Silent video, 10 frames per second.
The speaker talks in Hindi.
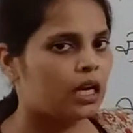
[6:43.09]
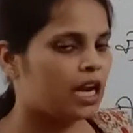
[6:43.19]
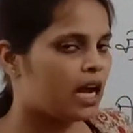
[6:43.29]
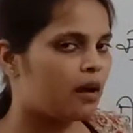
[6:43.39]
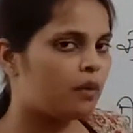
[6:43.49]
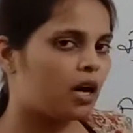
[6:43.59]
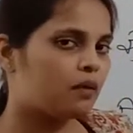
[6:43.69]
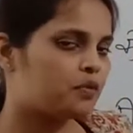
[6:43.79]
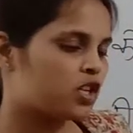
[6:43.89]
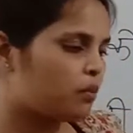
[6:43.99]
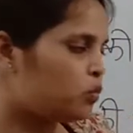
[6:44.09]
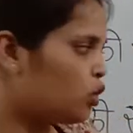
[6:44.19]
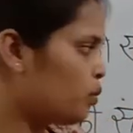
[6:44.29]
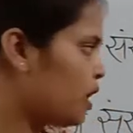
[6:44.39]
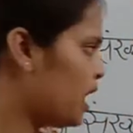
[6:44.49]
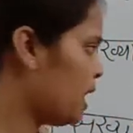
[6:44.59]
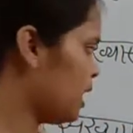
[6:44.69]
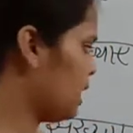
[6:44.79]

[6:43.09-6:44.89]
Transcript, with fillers: इन्हें हम अब शब्दों में